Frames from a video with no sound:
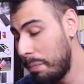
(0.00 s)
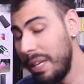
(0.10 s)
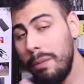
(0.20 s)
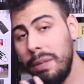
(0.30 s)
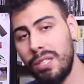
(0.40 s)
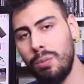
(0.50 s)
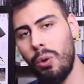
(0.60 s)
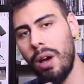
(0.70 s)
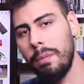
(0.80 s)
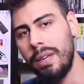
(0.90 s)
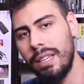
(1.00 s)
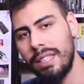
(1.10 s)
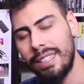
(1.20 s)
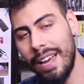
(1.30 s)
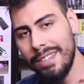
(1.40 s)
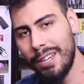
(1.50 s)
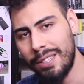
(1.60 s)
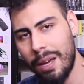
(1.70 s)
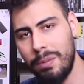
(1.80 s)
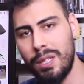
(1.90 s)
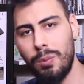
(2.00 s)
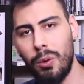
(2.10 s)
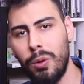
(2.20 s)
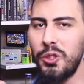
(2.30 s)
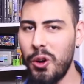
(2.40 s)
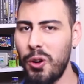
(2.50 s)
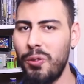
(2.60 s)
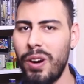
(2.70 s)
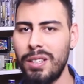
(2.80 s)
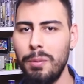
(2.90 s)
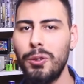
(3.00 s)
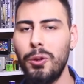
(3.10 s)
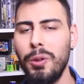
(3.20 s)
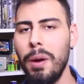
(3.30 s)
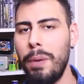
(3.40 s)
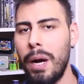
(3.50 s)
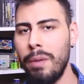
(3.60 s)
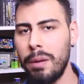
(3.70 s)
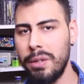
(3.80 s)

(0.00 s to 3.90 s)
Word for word: Pil bitmiyor abi. Gerçekten bitmiyor. Çok farklı bir konuya parmak